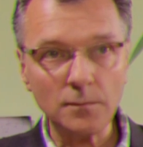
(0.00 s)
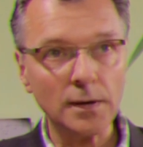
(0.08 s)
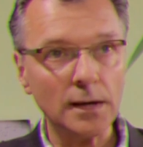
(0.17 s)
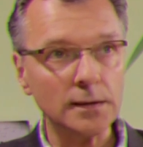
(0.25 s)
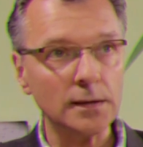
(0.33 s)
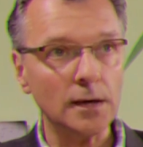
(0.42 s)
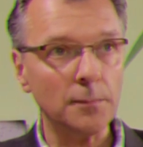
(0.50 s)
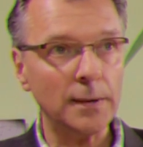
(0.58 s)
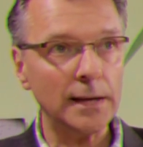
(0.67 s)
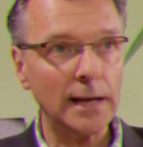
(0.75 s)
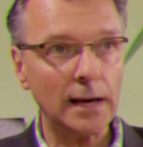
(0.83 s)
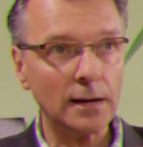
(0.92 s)
bei dir,
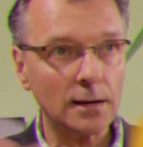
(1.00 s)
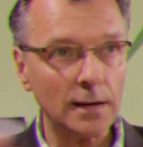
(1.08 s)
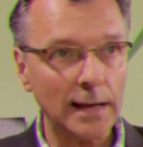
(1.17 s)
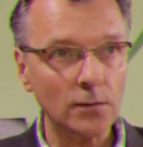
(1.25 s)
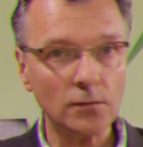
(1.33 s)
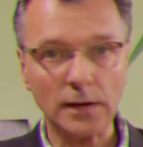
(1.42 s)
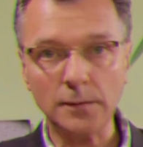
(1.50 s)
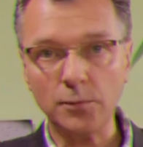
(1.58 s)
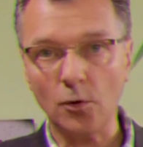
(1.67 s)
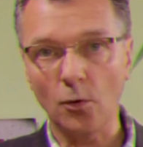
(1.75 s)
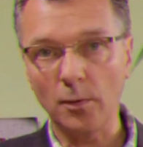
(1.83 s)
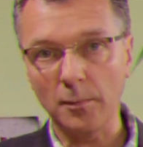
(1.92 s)
bei der
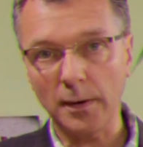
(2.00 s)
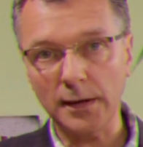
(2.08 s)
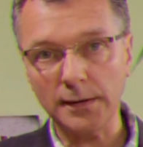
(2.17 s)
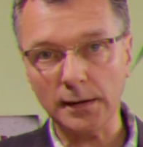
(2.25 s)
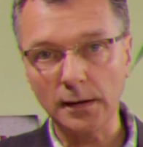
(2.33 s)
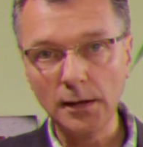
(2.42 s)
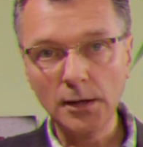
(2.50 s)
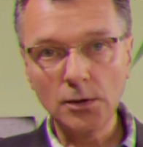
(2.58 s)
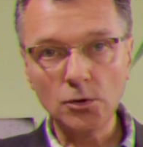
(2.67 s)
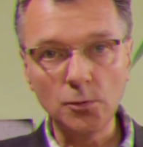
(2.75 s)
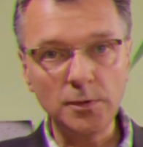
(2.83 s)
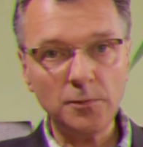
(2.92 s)
Kleidungsanprobe bei dir.
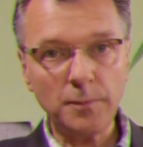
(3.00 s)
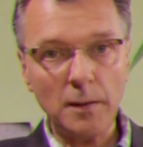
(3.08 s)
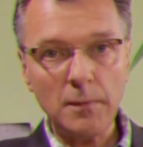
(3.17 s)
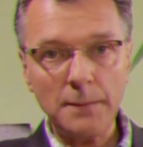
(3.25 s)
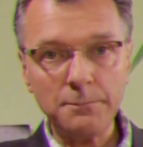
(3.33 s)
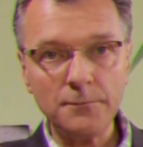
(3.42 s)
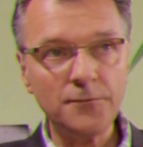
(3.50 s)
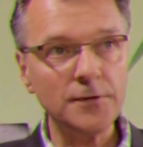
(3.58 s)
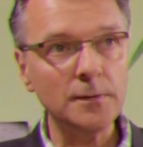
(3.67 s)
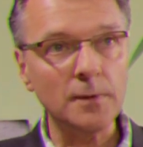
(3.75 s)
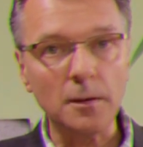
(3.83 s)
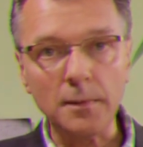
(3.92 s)
Du bist beim
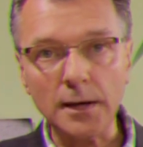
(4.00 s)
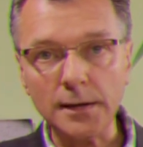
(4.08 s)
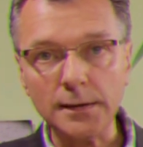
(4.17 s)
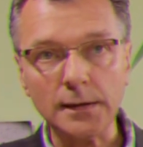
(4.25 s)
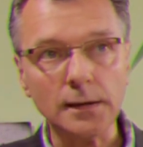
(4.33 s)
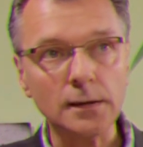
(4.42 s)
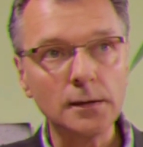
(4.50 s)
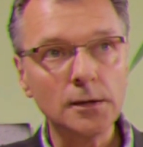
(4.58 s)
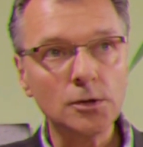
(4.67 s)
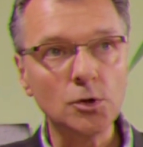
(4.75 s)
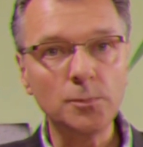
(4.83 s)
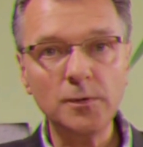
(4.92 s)
Lampenfieber bei dir.
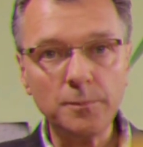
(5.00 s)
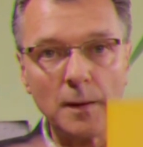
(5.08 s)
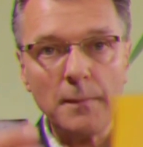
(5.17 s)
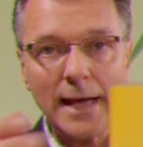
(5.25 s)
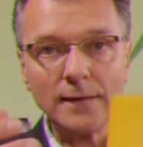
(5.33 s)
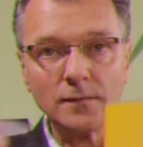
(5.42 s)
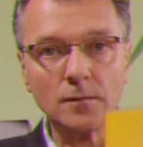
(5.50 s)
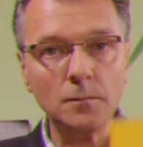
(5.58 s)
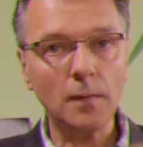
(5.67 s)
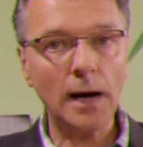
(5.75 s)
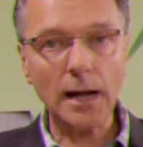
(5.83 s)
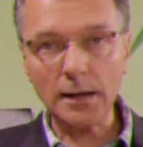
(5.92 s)
Du bist beim ersten
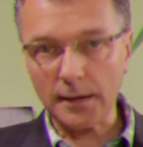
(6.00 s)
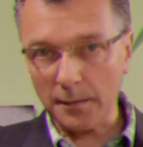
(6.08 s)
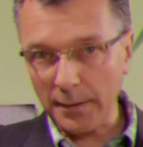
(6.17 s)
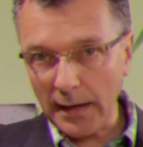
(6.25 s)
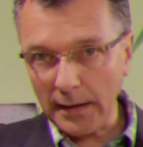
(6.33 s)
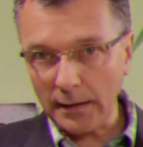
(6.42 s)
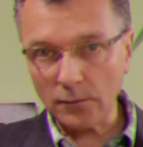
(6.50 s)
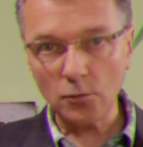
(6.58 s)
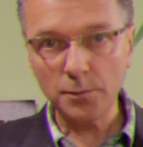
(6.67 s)
Mal dabei. Du